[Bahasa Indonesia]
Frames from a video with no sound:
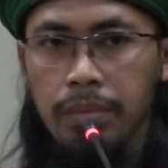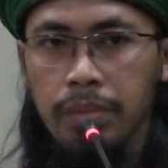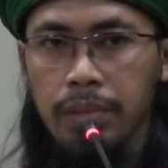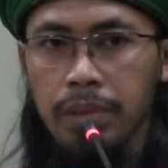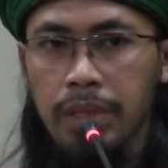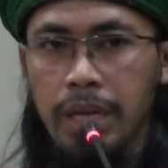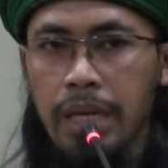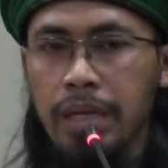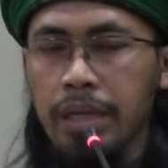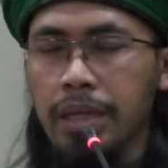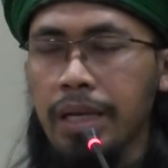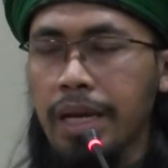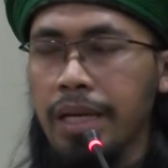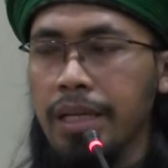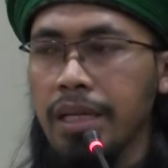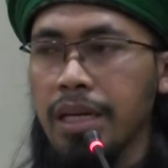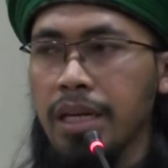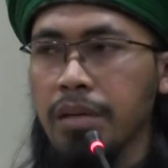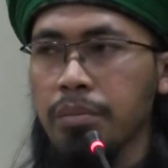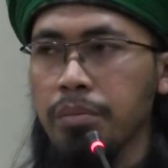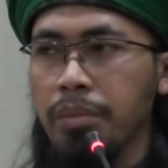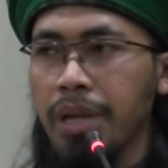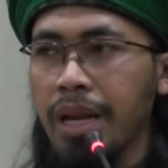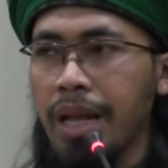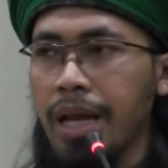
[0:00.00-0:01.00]
dan
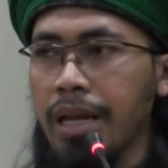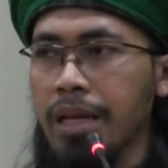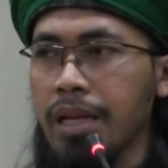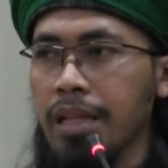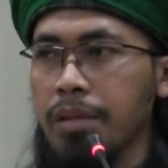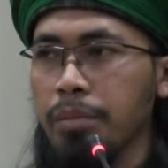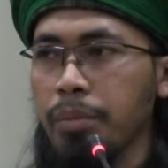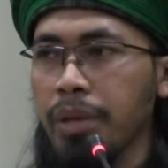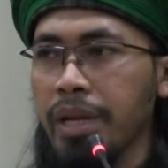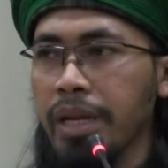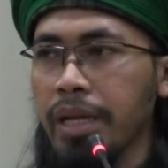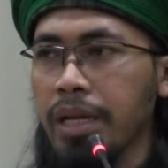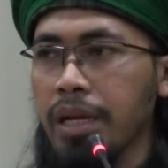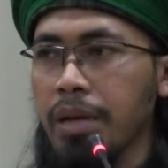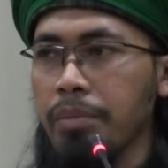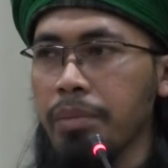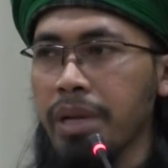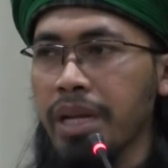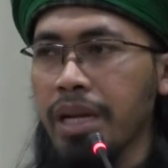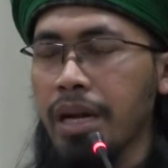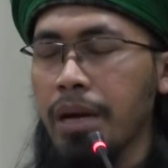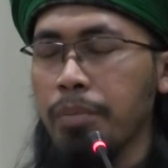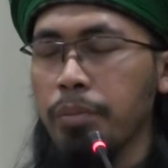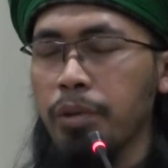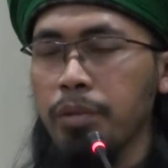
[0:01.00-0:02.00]
kalian melaknat mereka,
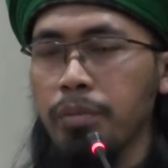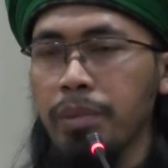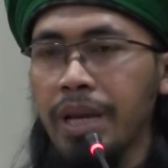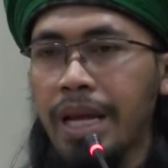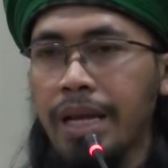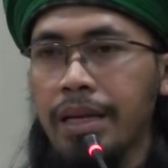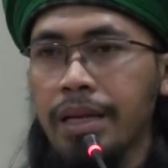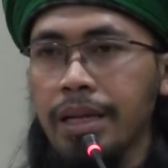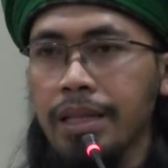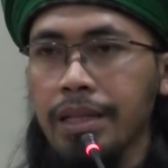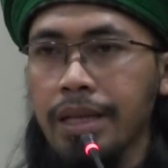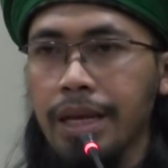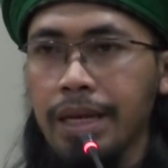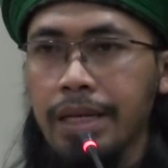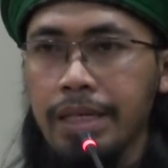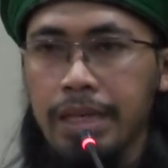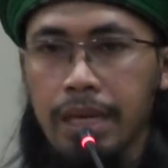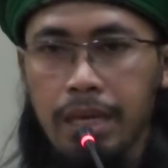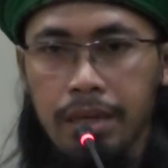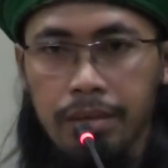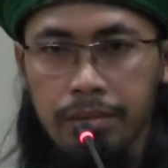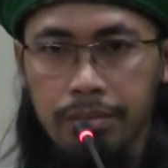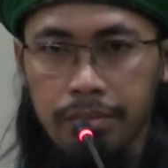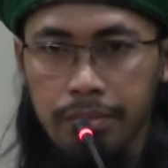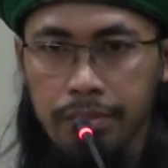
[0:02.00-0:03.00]
mereka pun melaknat
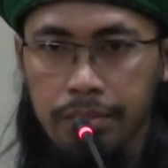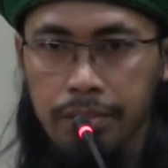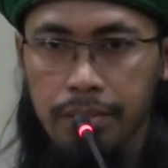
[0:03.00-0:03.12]
kalian.